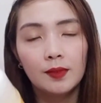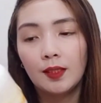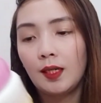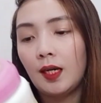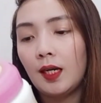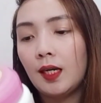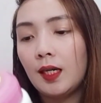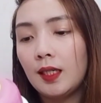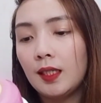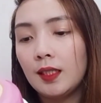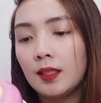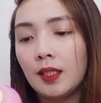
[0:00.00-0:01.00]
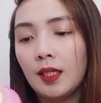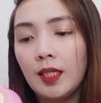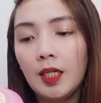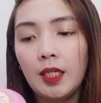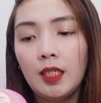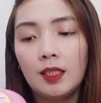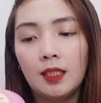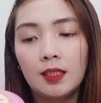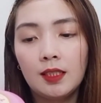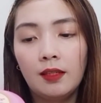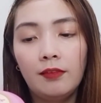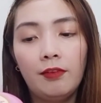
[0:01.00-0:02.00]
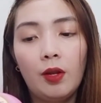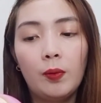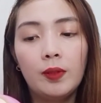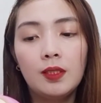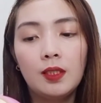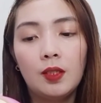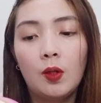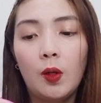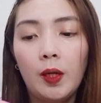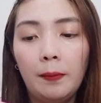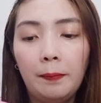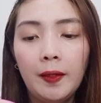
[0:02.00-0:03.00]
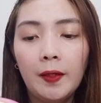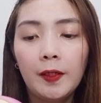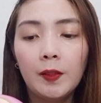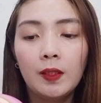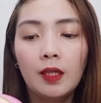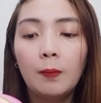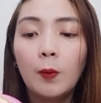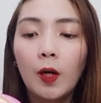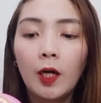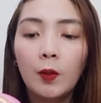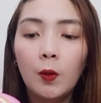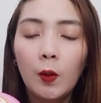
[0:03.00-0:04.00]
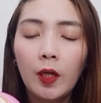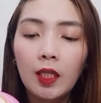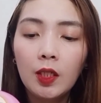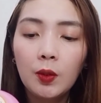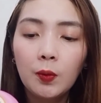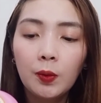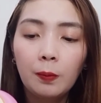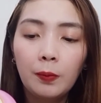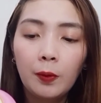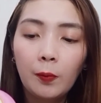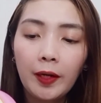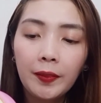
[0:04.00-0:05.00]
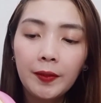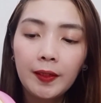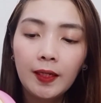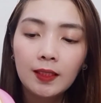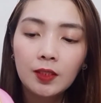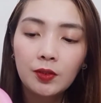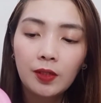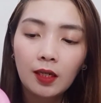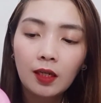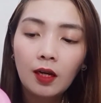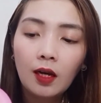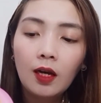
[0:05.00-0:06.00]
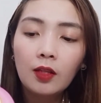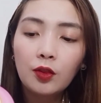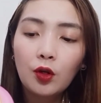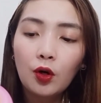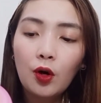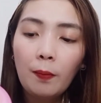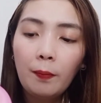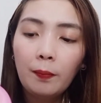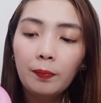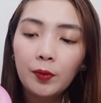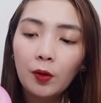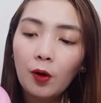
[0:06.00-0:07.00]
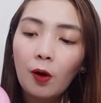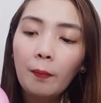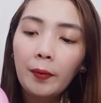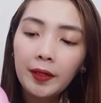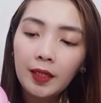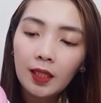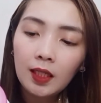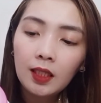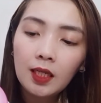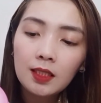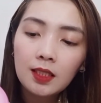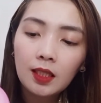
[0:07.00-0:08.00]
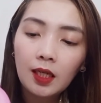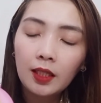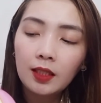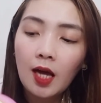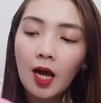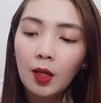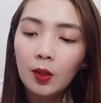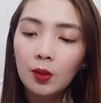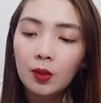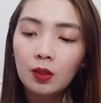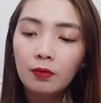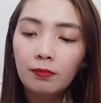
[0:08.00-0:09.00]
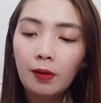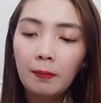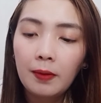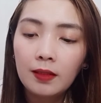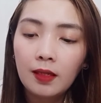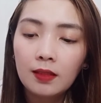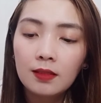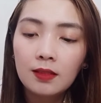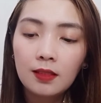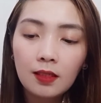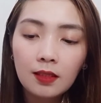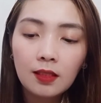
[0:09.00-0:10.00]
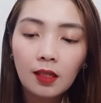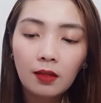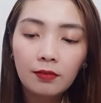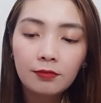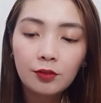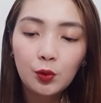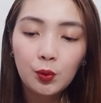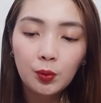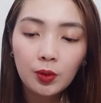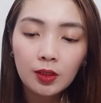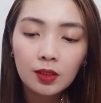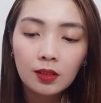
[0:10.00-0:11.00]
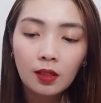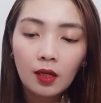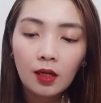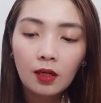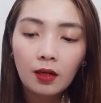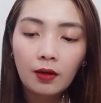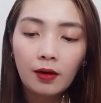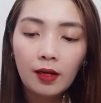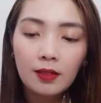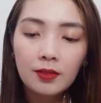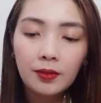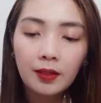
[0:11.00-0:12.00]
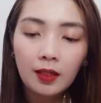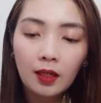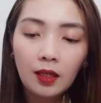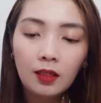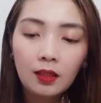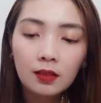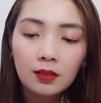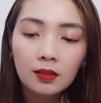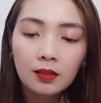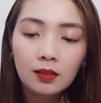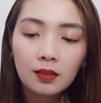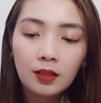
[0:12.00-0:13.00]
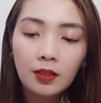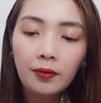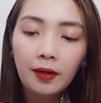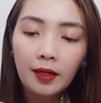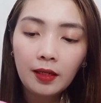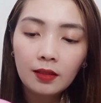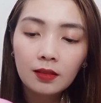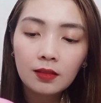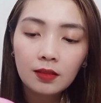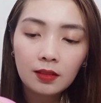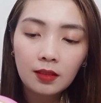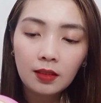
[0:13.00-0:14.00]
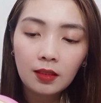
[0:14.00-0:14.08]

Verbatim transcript: Uh, ingredients, sunflower seed oil, pink carton avocado oil, cucumber water extract, tocop, tocoperil, acetate aloe, barbadensis, leaf juice, glycerol, stearate, C,